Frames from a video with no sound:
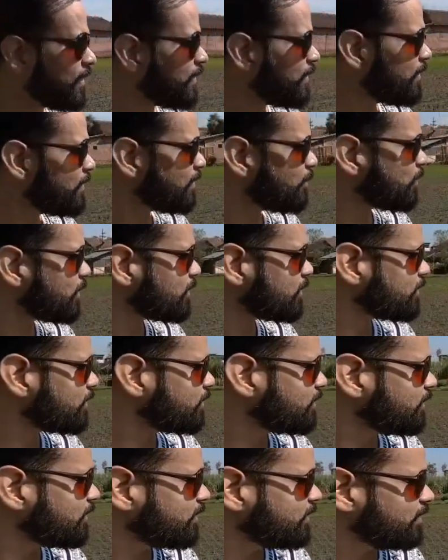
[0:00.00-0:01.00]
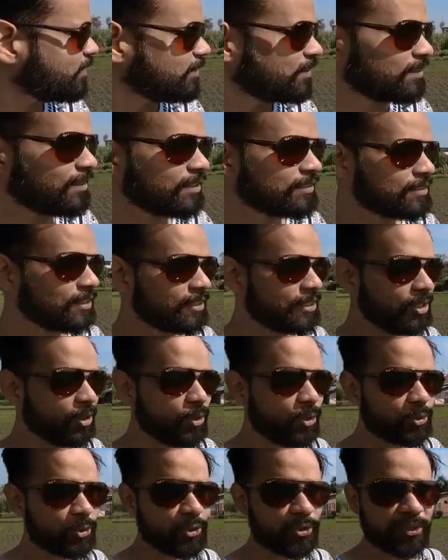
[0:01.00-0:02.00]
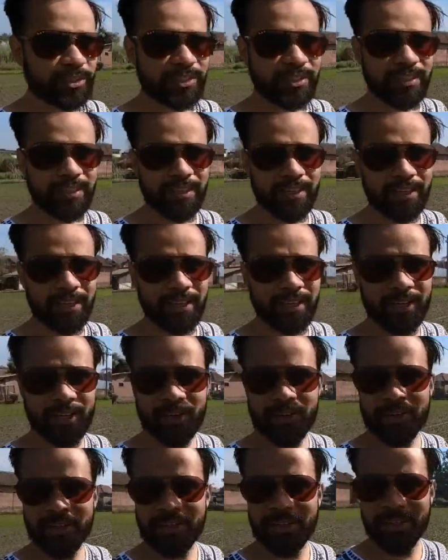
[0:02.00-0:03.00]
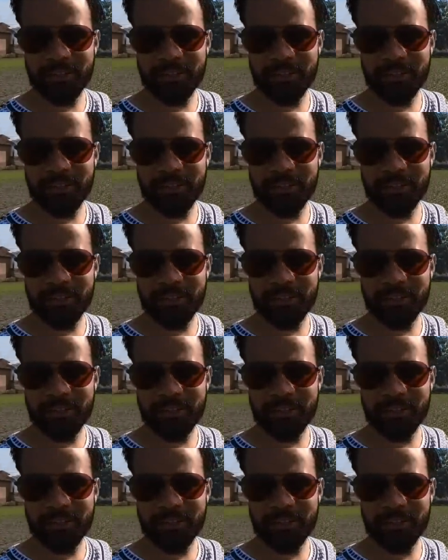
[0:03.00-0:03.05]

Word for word: है बट यहाँ ज़्यादा लोग तो दिख नहीं रहे हैं और